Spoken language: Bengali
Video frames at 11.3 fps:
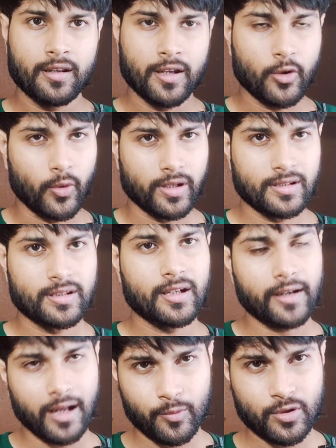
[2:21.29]
হিরোইন যার
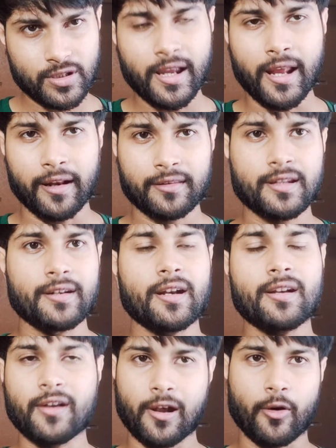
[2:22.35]
নাম হচ্ছে আলেকজান্ডার
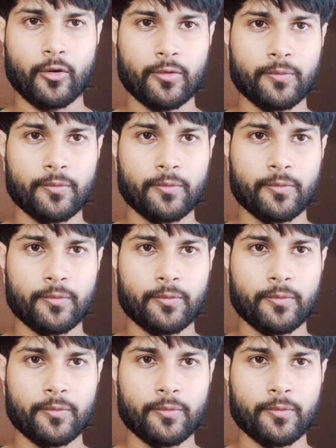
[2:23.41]
টেলর